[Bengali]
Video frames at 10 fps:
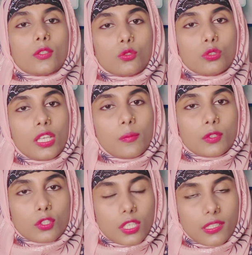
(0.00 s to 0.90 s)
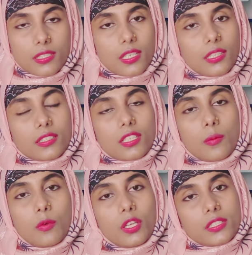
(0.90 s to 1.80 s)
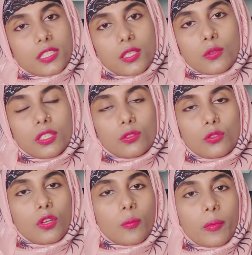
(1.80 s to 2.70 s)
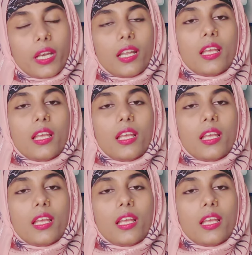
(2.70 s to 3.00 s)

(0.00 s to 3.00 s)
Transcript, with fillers: দুধের মতো সাদা সাদা স্রাব হলে সেটাও কিন্তু নর্মাল